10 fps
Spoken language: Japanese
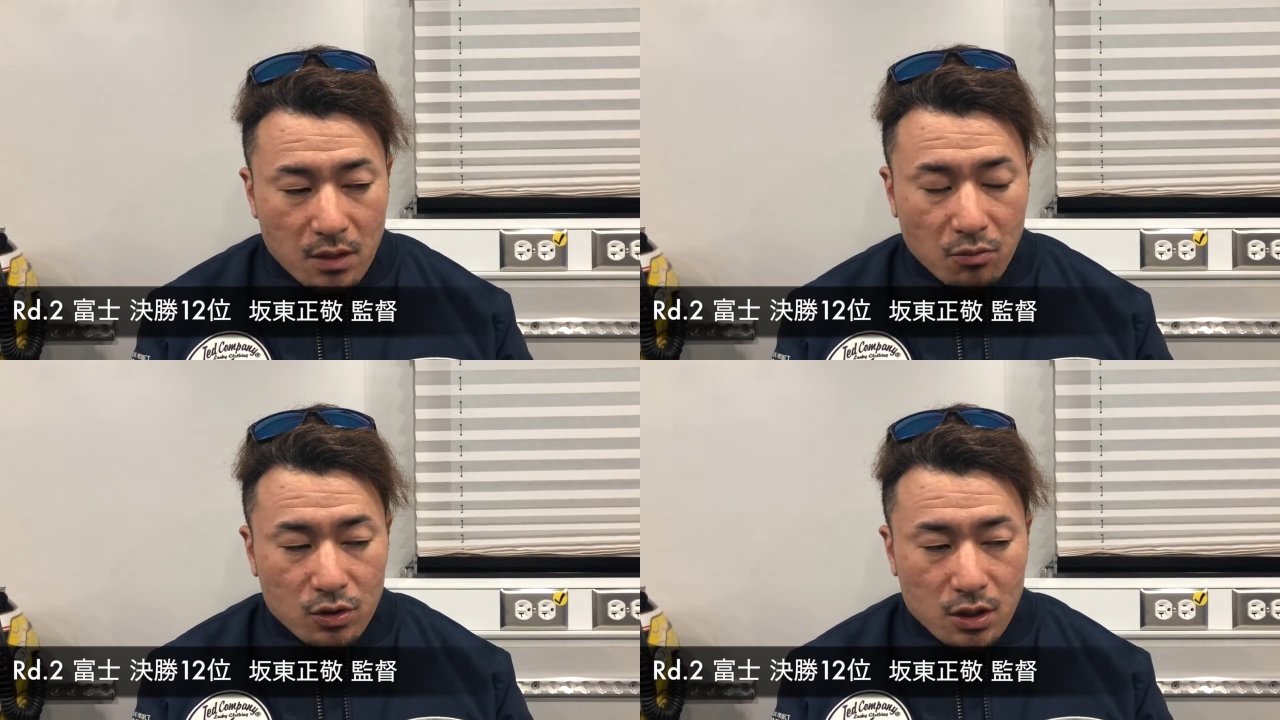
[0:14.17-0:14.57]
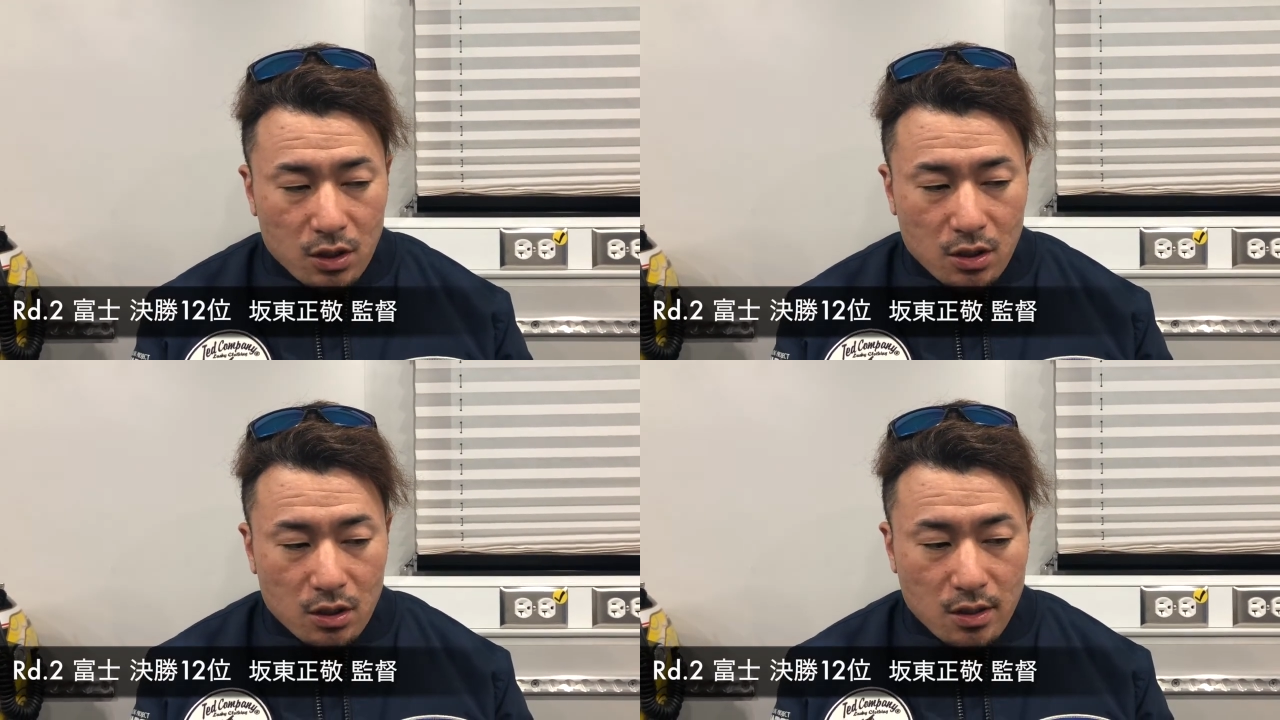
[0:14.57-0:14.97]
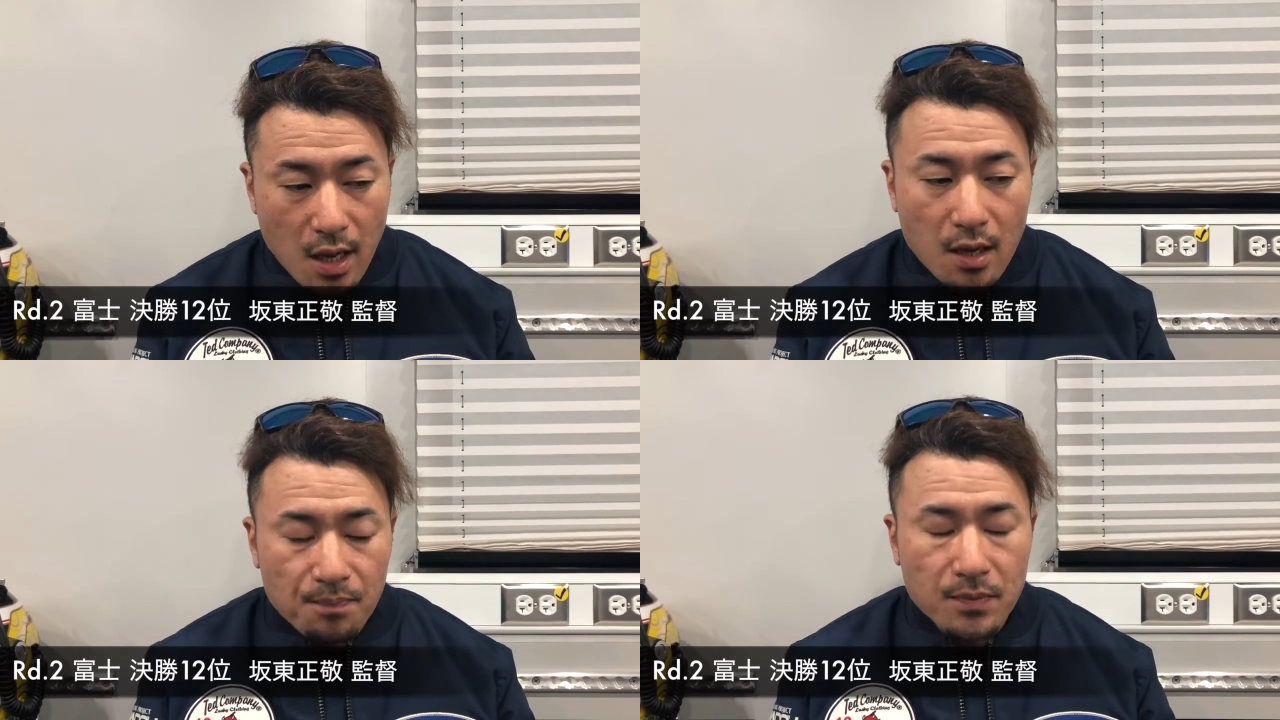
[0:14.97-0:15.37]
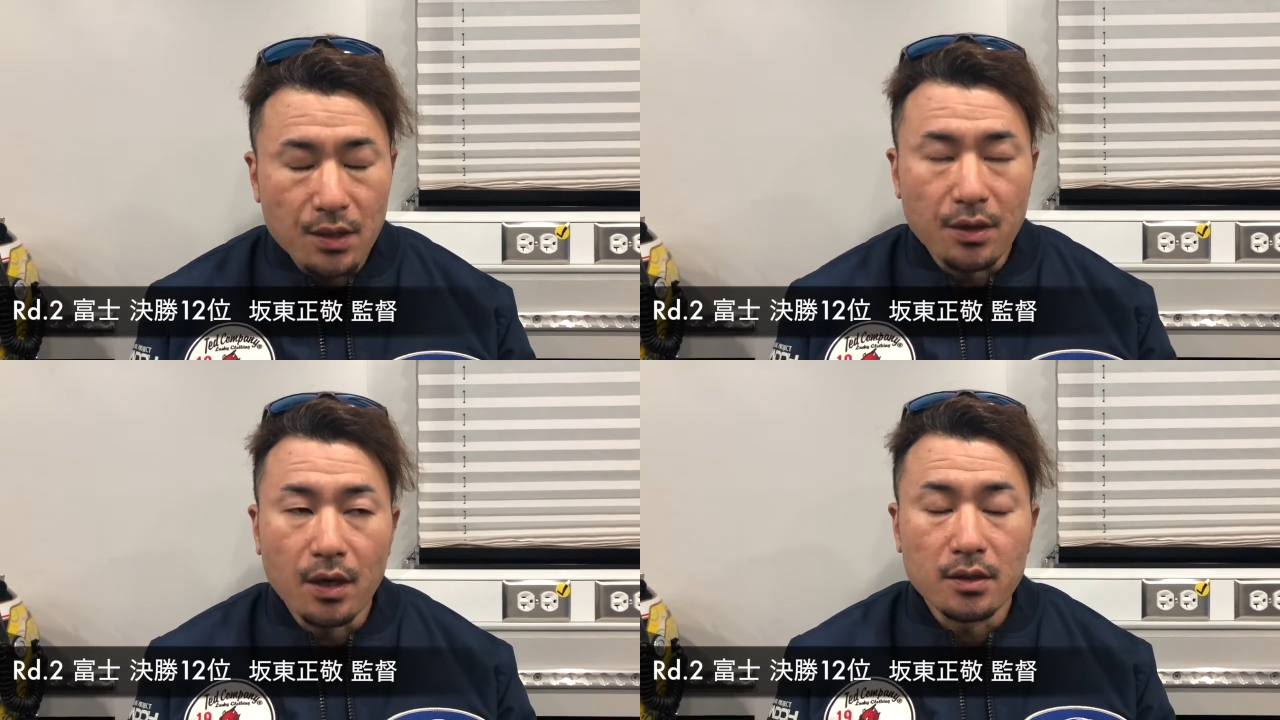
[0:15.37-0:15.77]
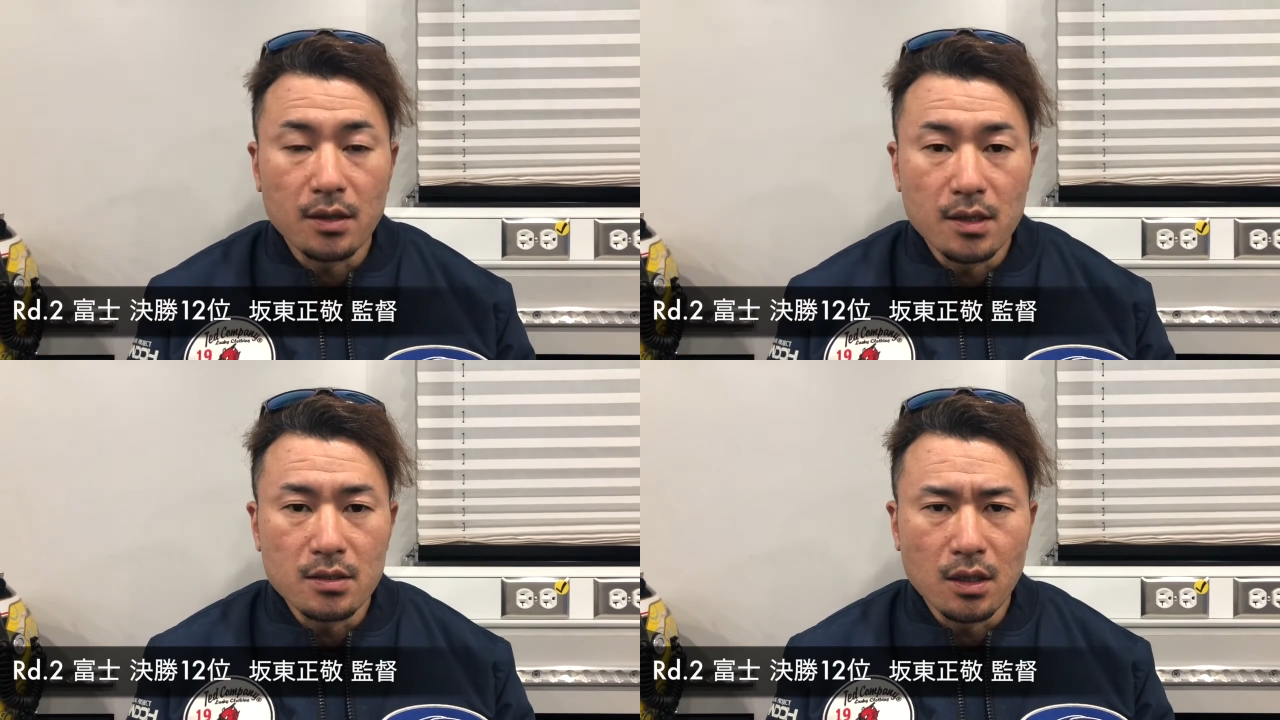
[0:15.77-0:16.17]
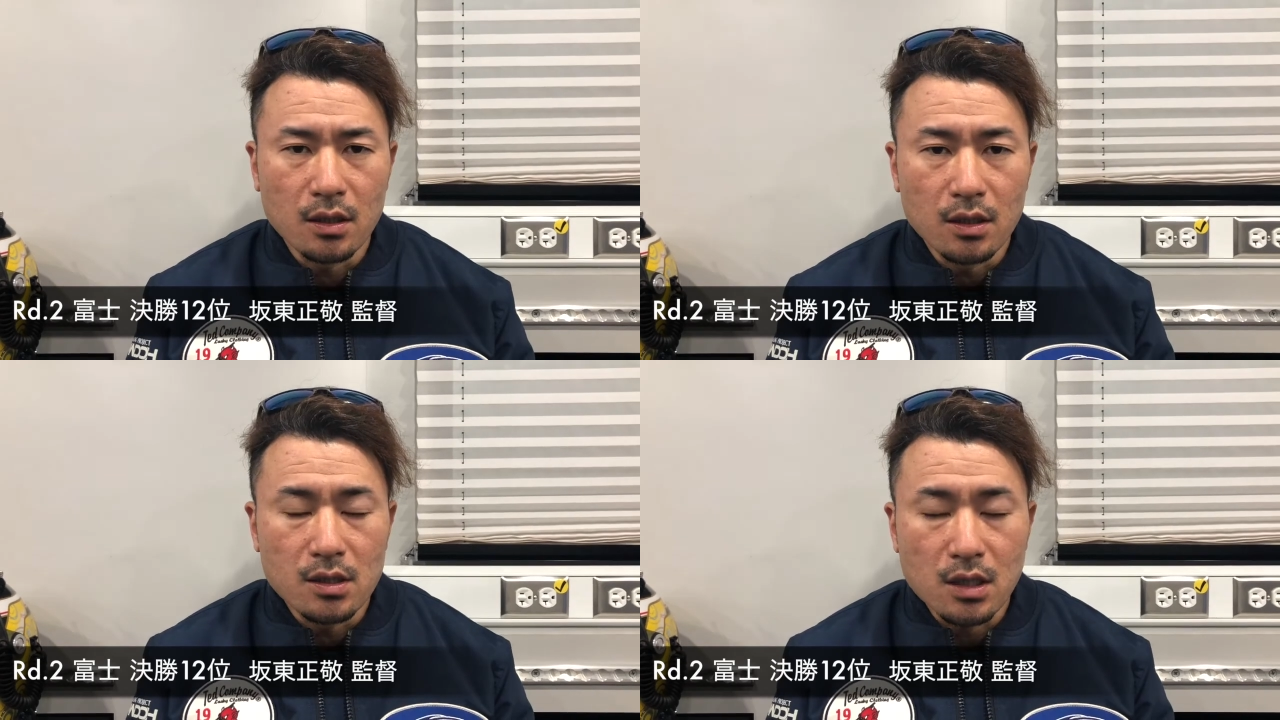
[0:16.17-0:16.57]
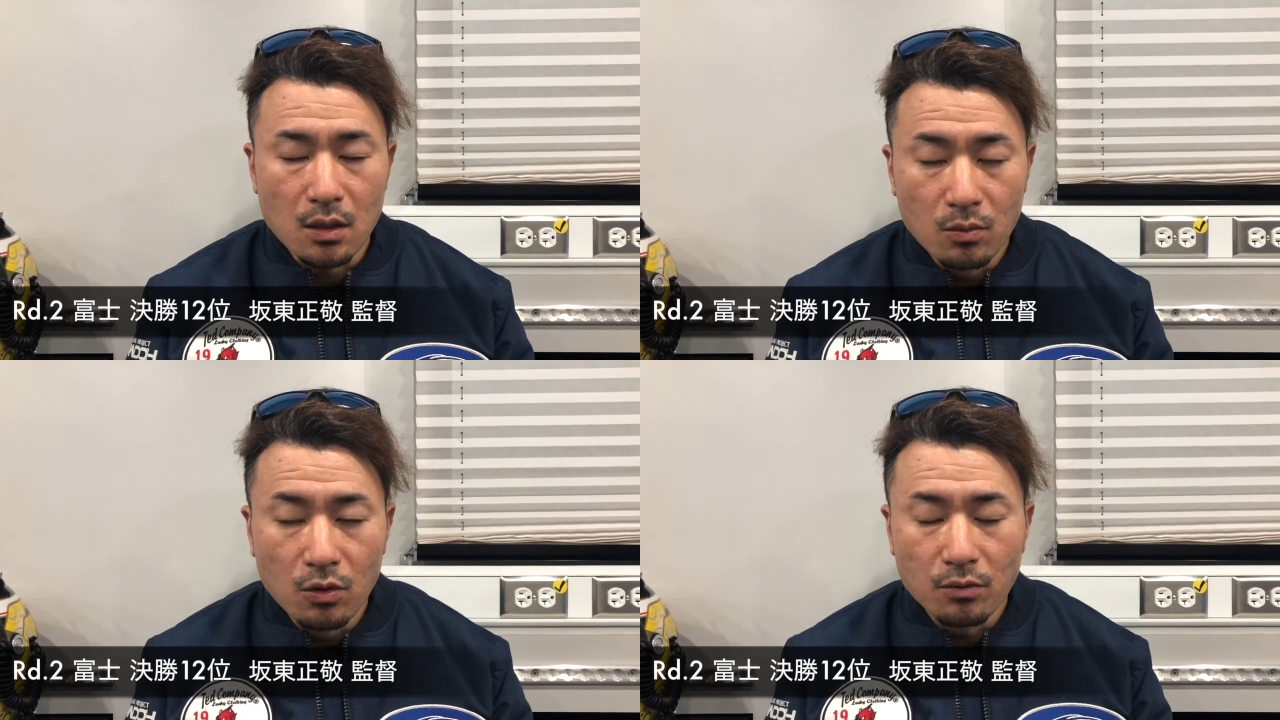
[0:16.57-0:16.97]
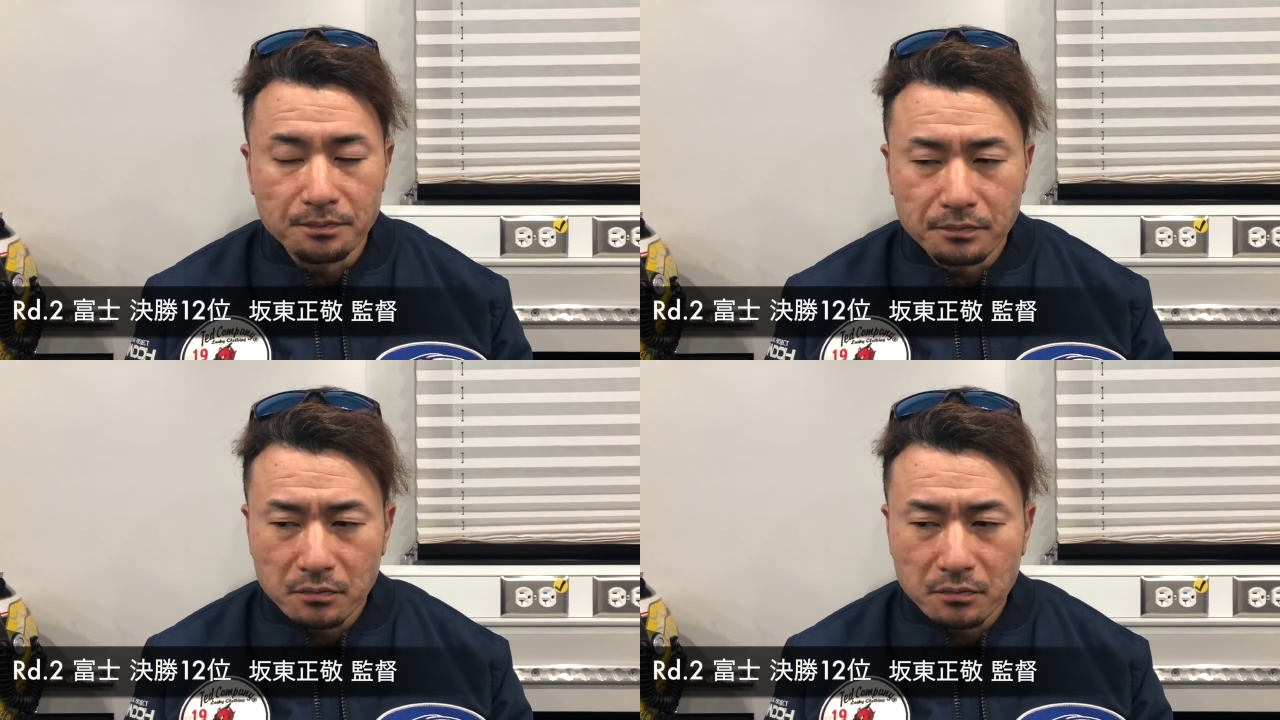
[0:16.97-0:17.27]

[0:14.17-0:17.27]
気持ちで戦ったレースだったんですけども、